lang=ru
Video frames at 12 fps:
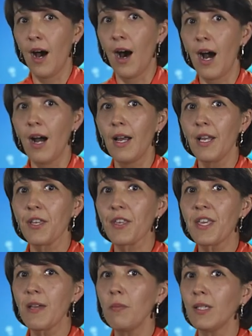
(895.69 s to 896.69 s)
а
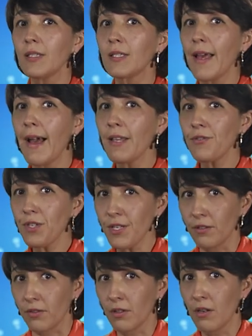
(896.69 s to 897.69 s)

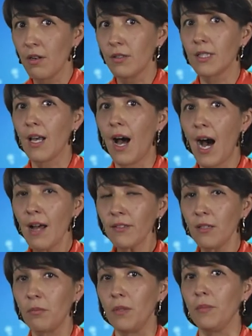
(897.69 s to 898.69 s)
гемоцианин с
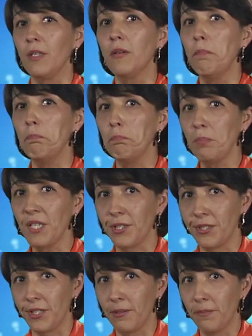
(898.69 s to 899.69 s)
атомами
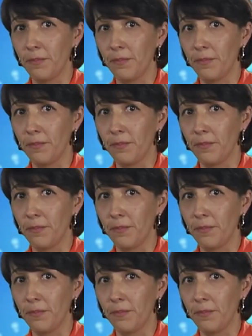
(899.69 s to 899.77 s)
меди.